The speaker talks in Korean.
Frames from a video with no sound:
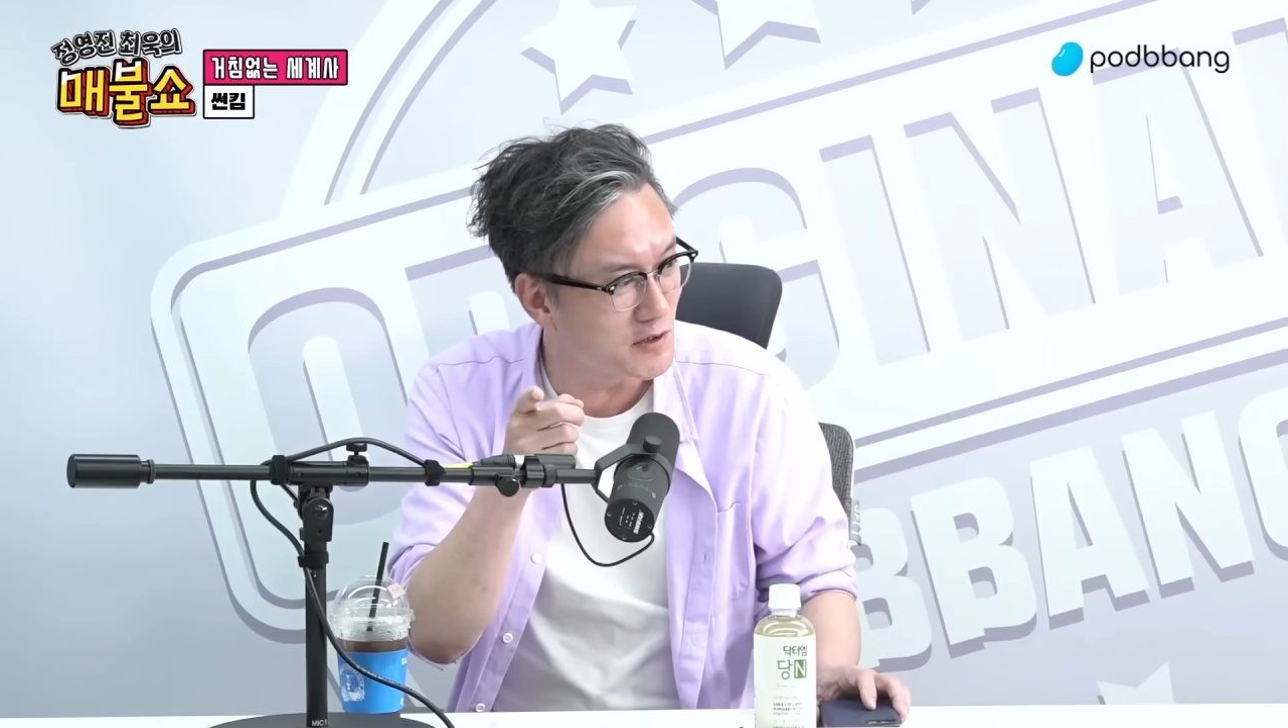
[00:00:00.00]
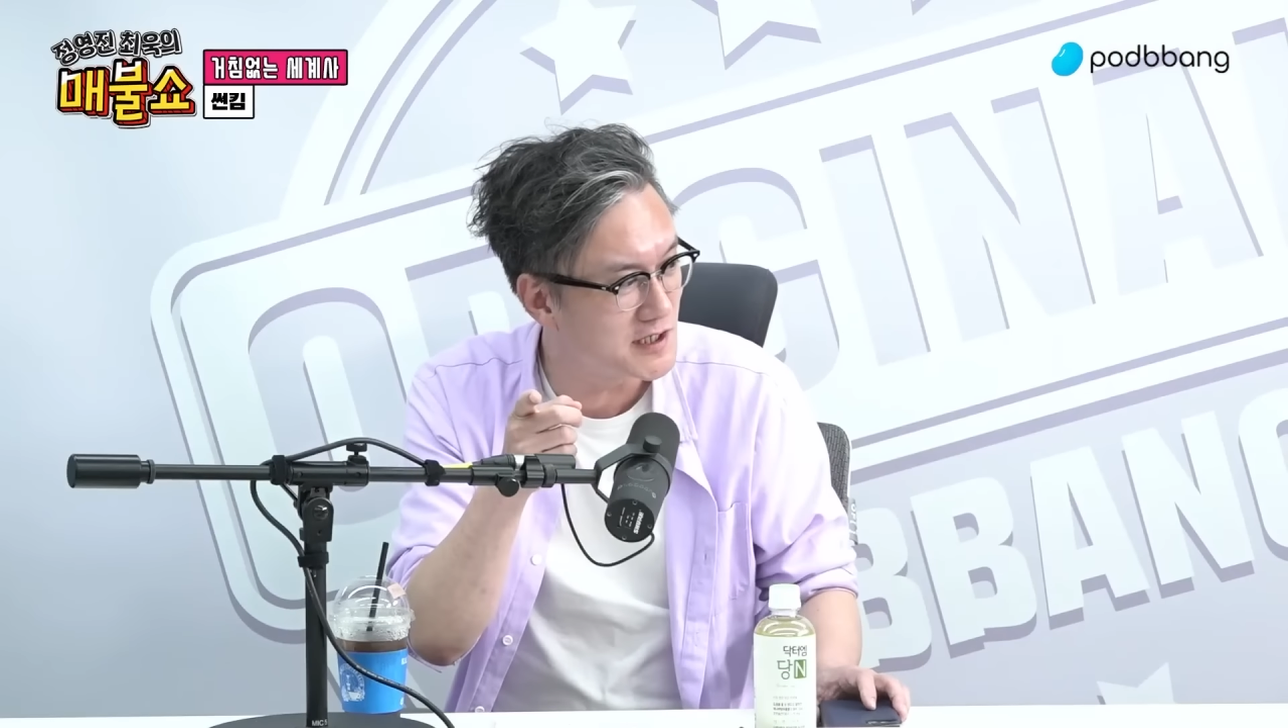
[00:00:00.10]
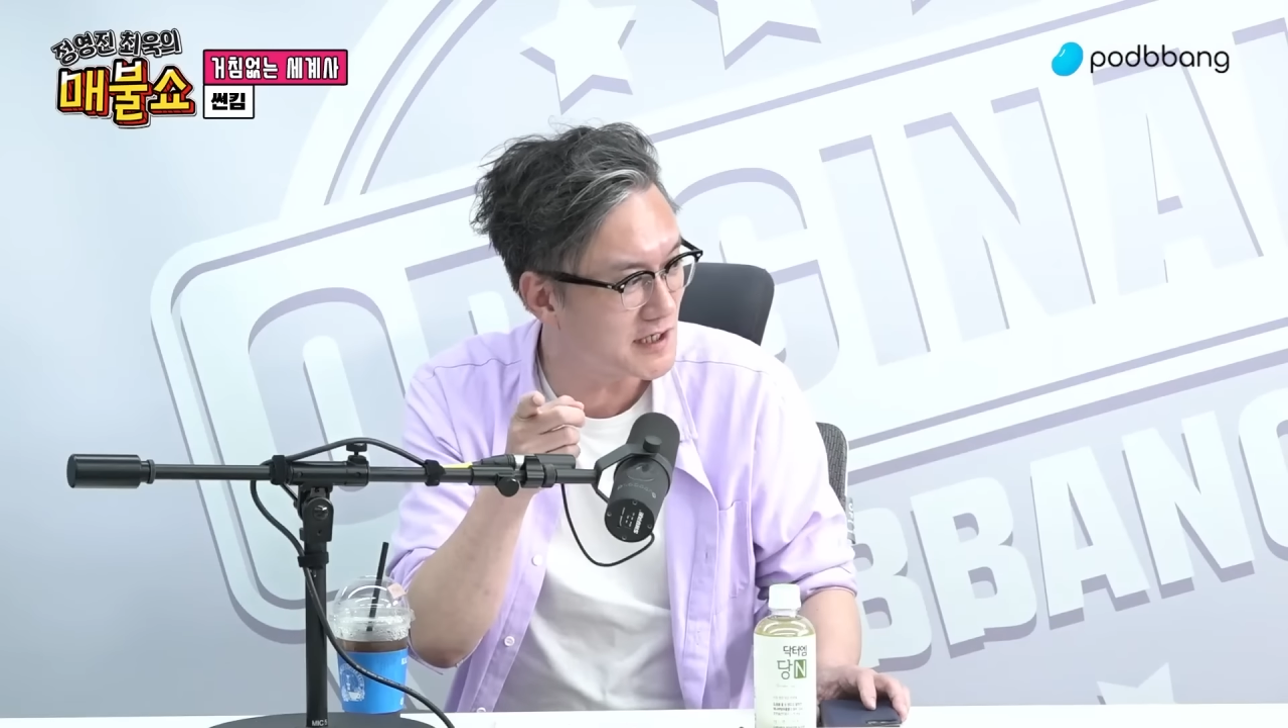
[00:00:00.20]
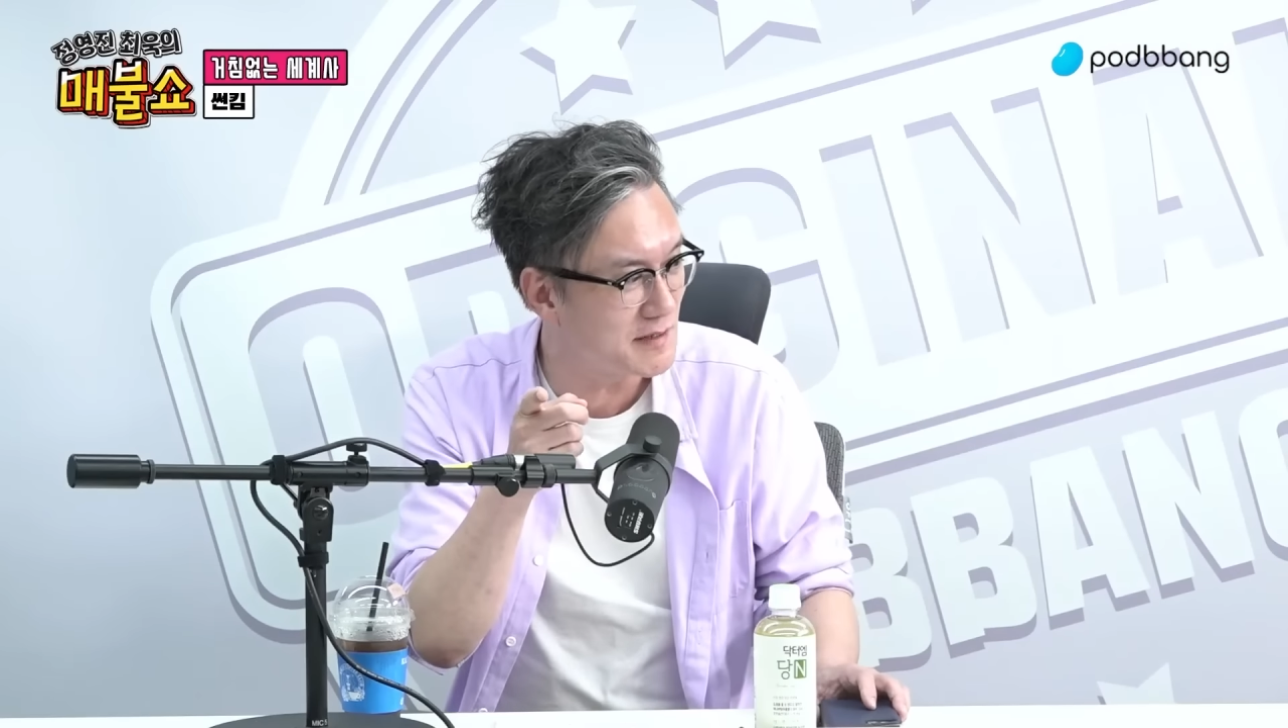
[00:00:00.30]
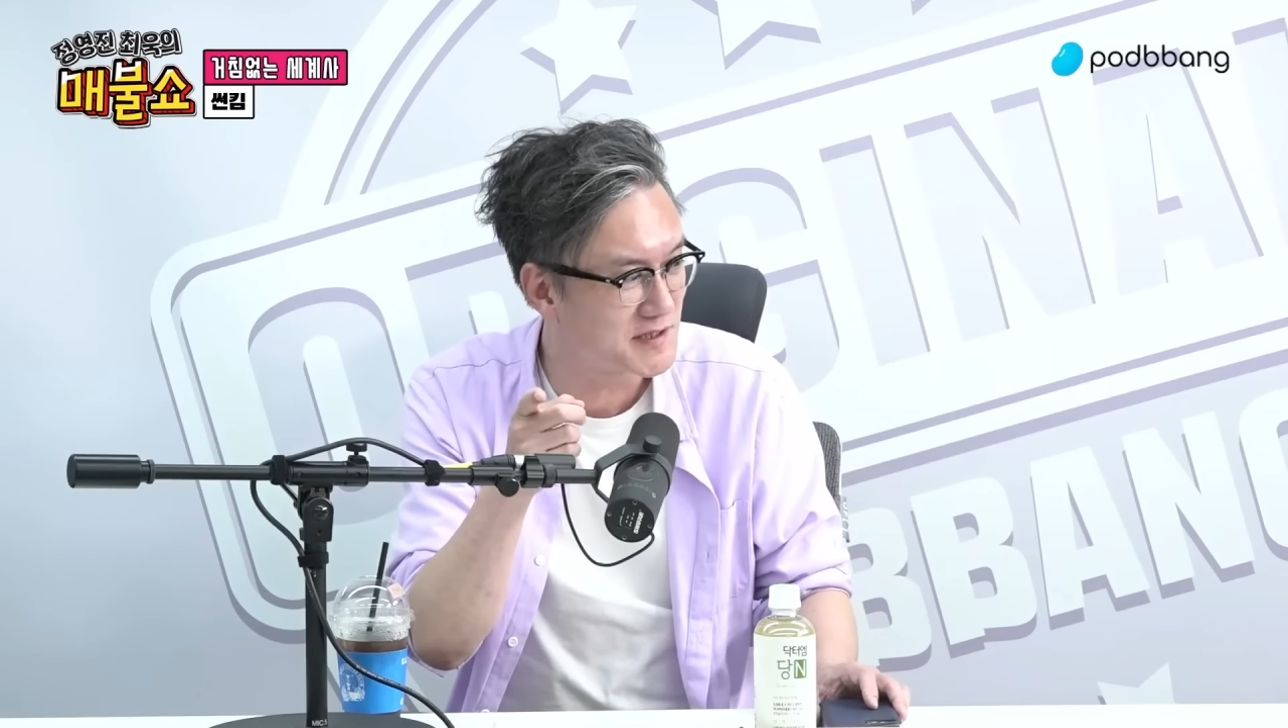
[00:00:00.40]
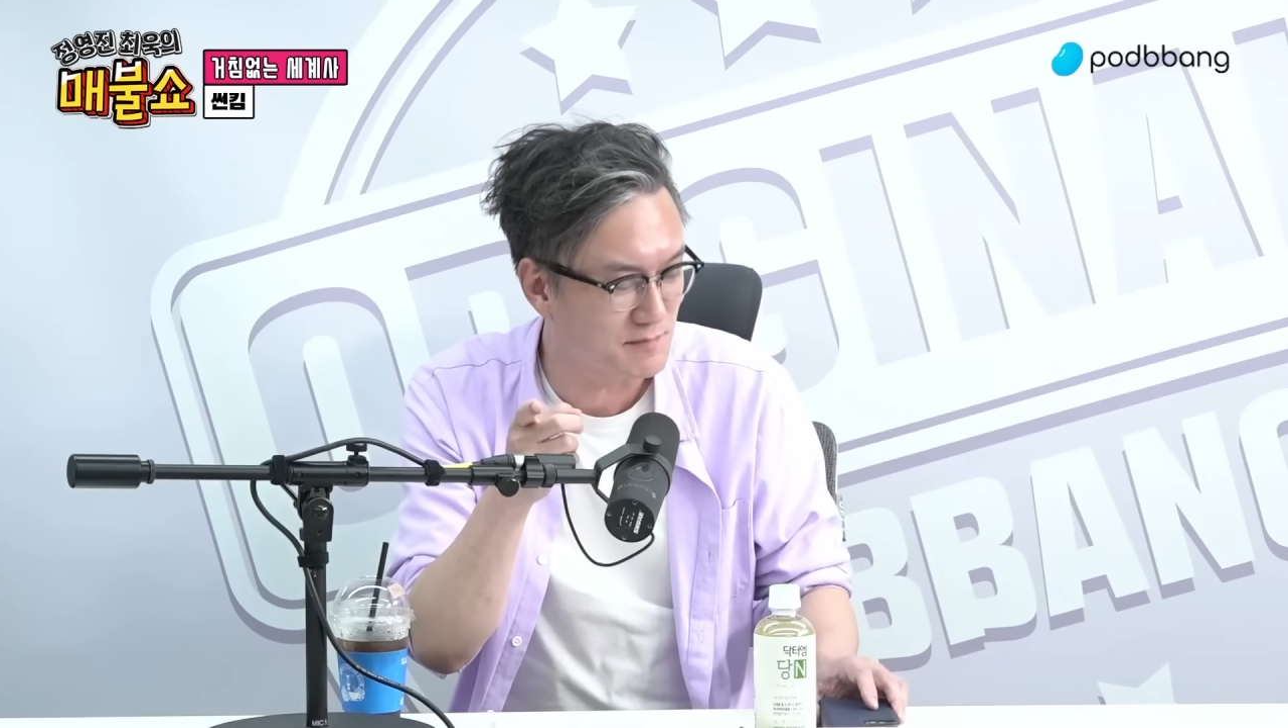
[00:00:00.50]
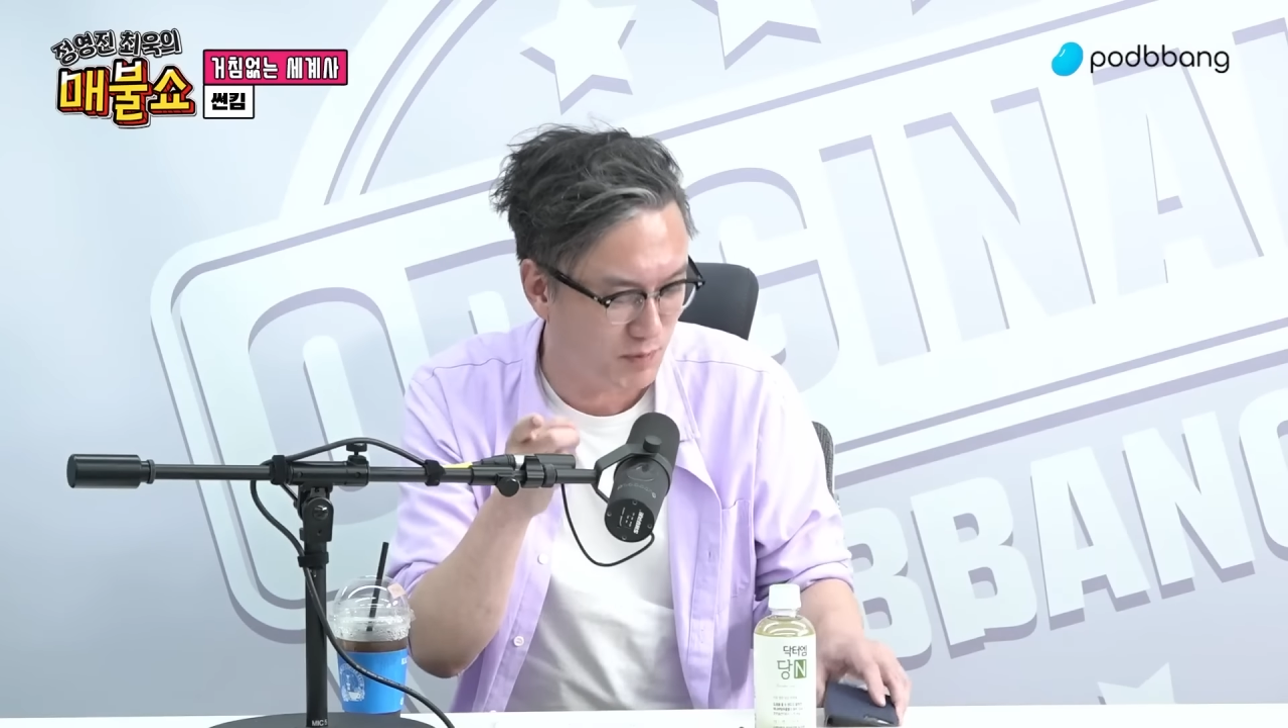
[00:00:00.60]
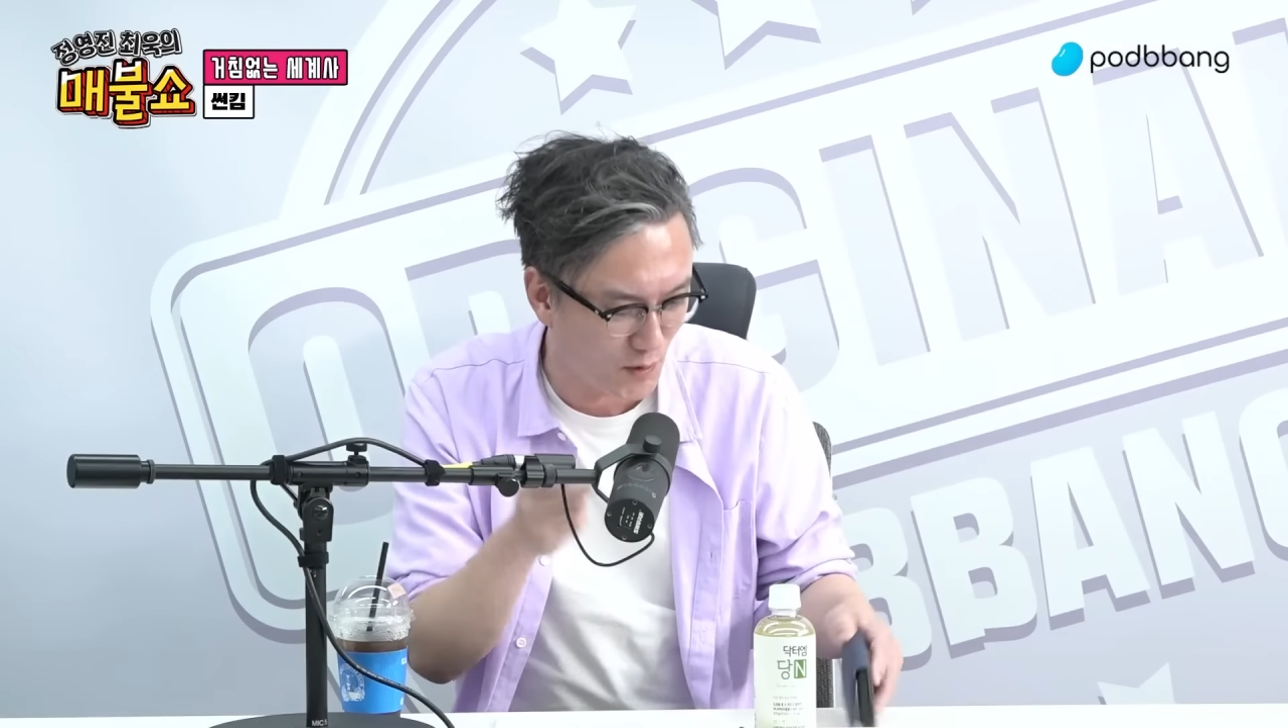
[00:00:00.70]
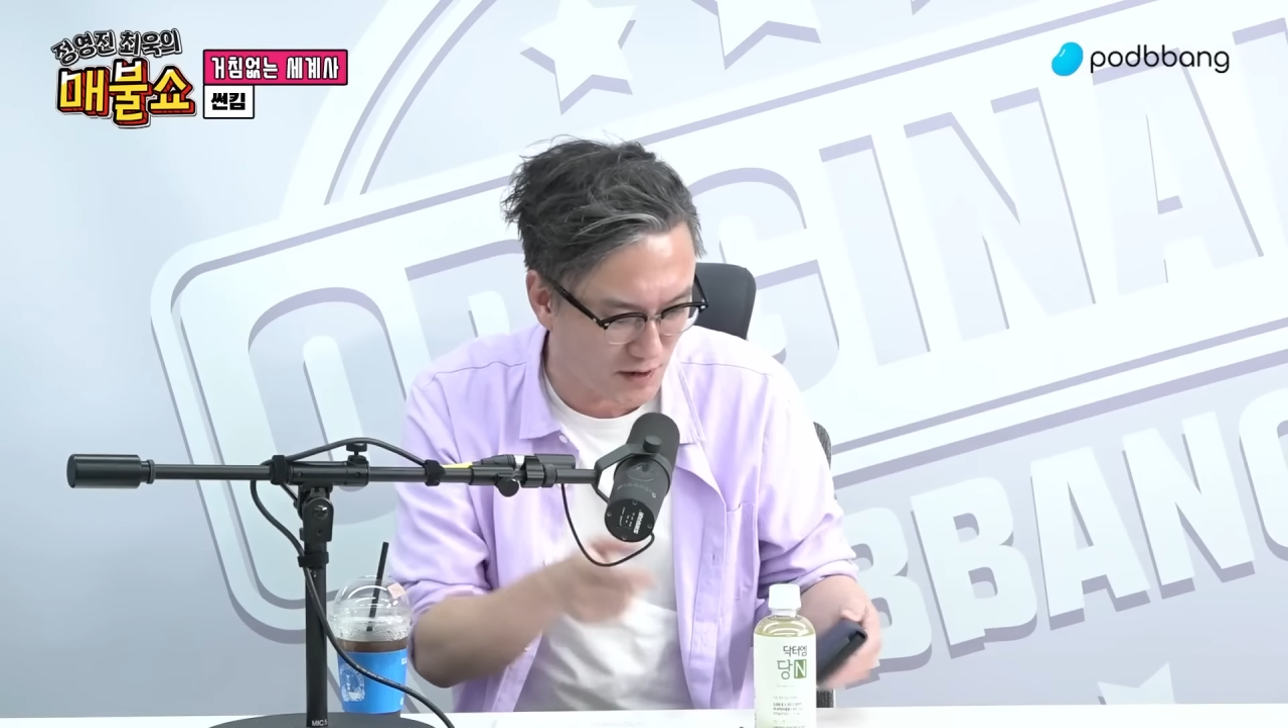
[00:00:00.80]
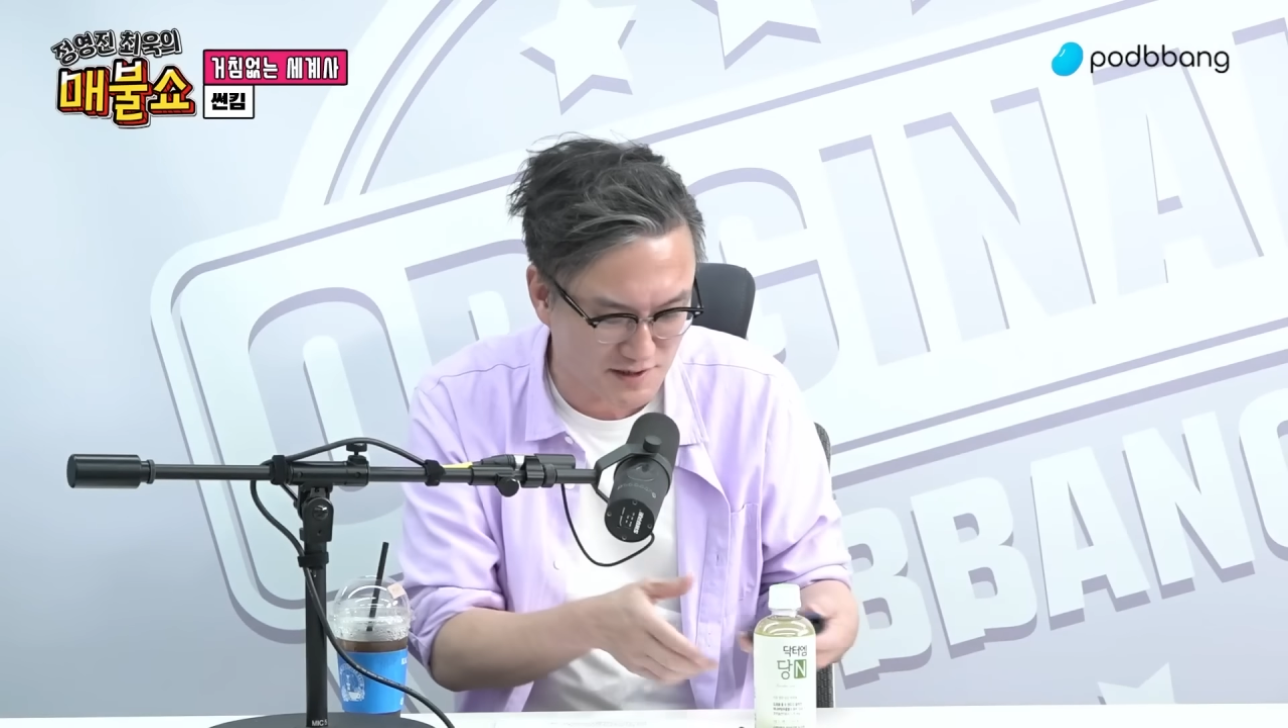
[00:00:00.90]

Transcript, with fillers: 기장님 지금 보고